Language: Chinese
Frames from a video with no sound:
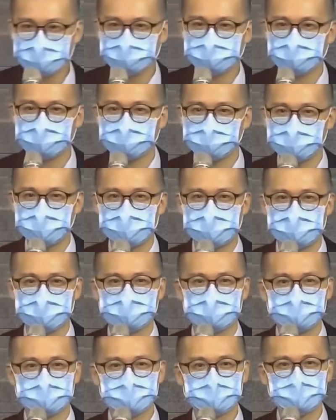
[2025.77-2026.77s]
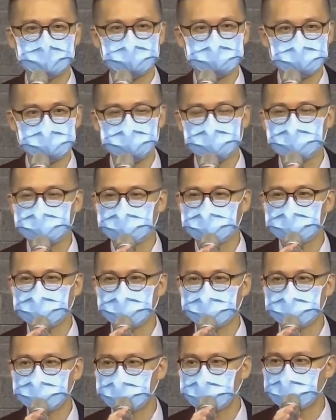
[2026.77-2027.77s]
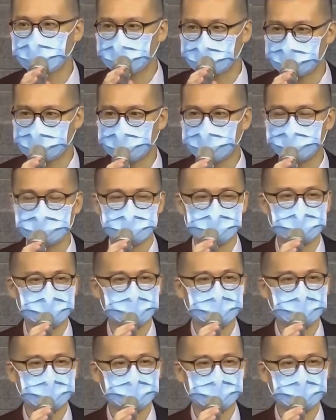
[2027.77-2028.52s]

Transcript: 神的面前，这些事情都变得很透明。